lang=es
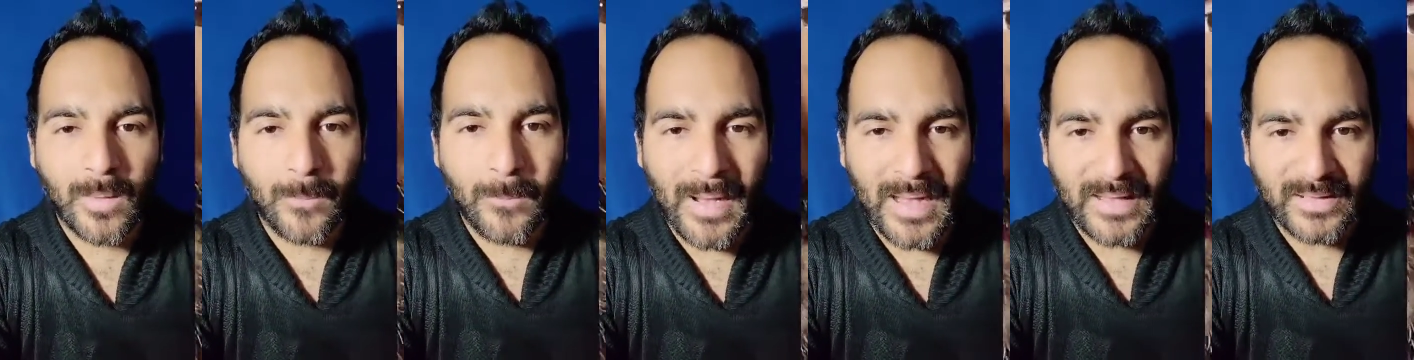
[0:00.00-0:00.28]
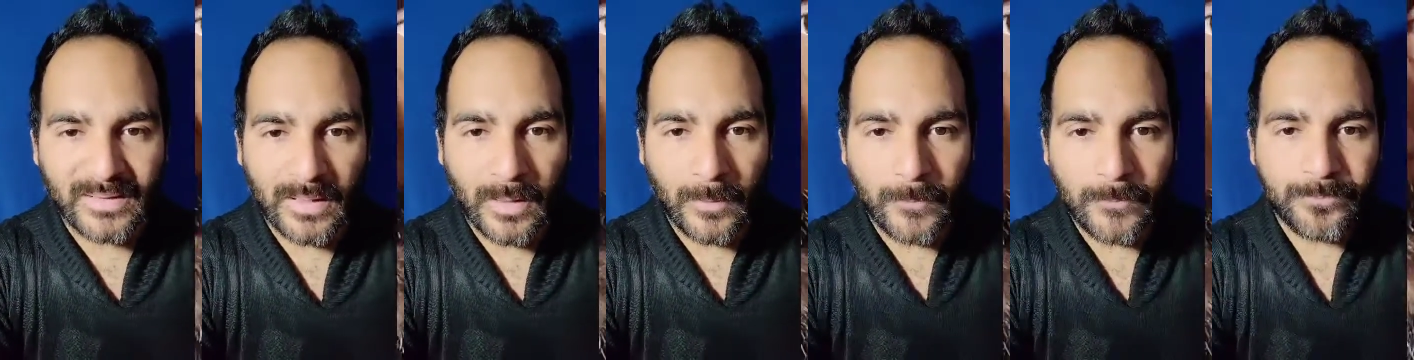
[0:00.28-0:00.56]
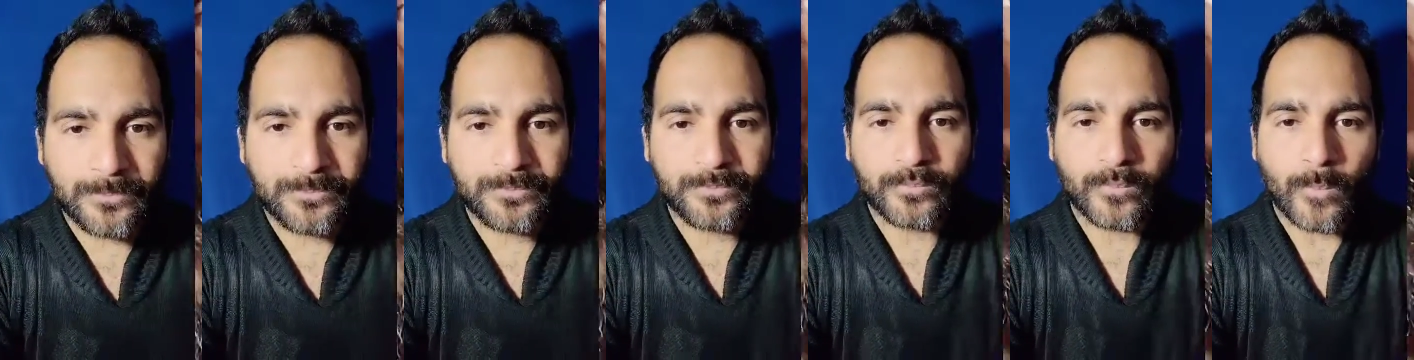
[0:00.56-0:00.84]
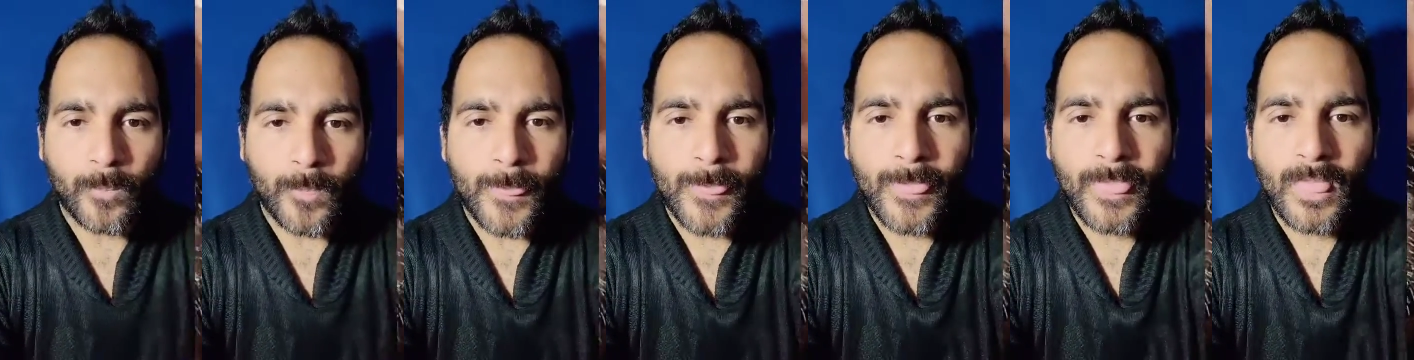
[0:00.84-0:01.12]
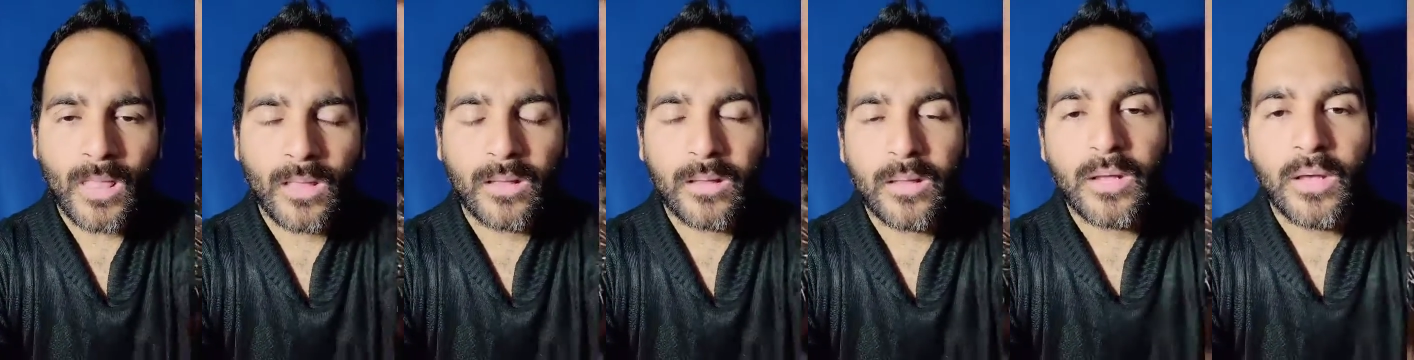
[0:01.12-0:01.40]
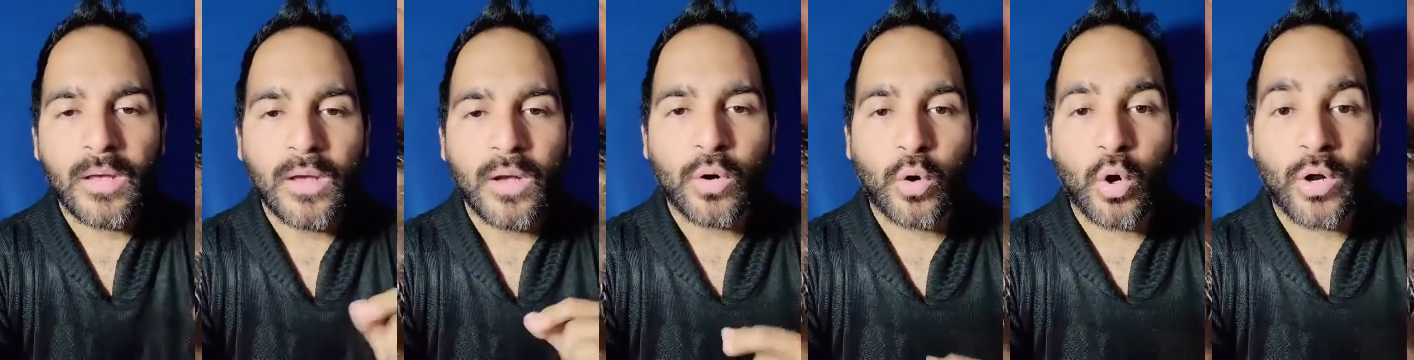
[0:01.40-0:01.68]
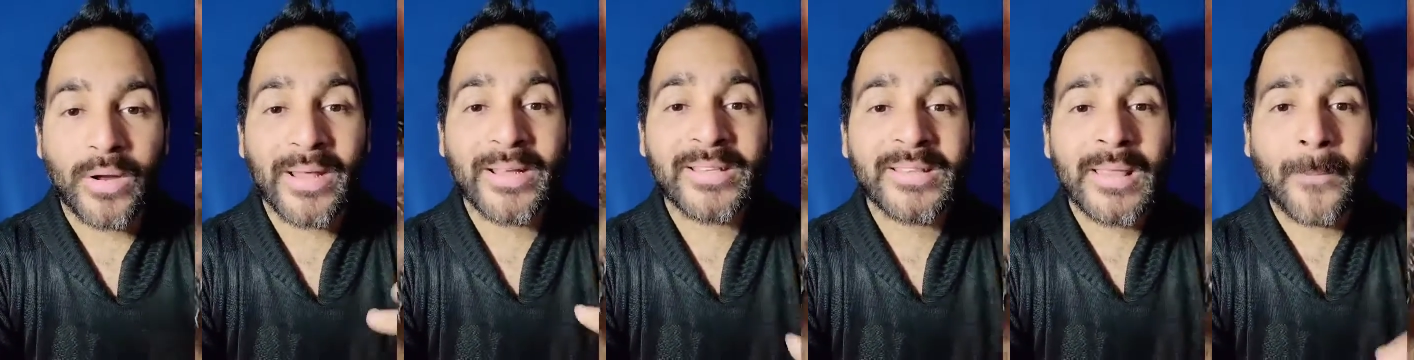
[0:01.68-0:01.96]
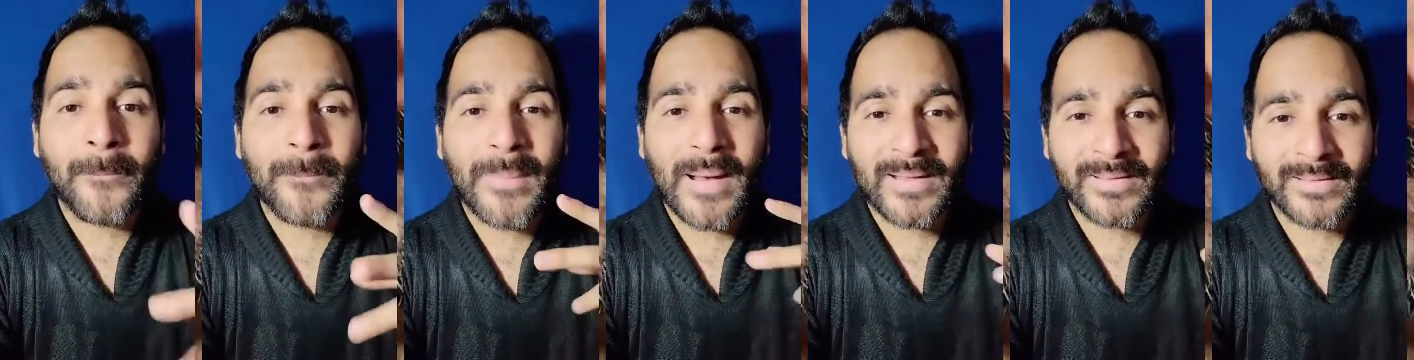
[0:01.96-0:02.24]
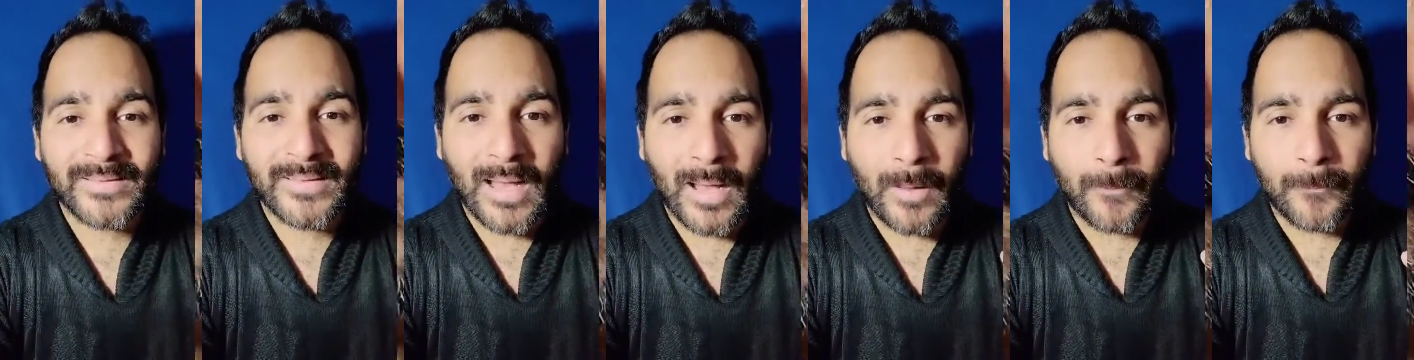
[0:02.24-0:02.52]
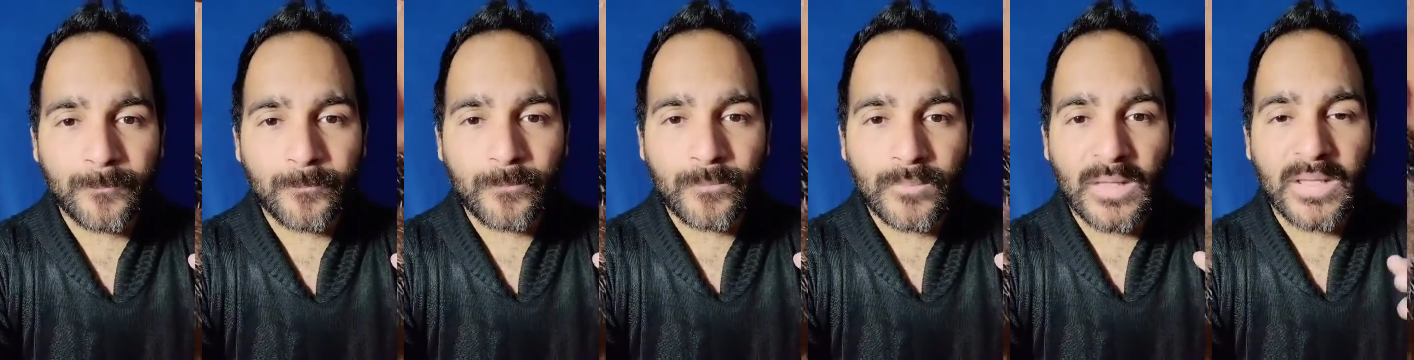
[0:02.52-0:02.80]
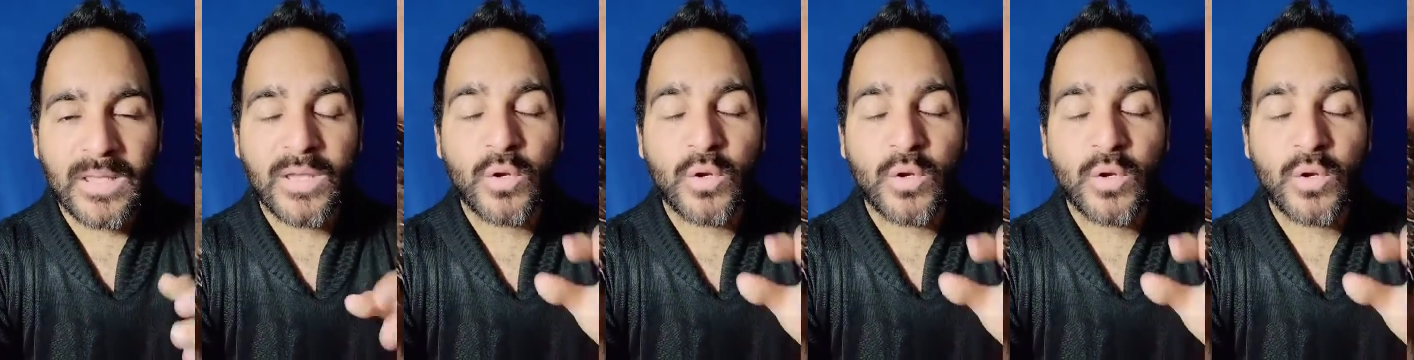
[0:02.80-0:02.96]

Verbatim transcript: de pasta. Con esta pasta y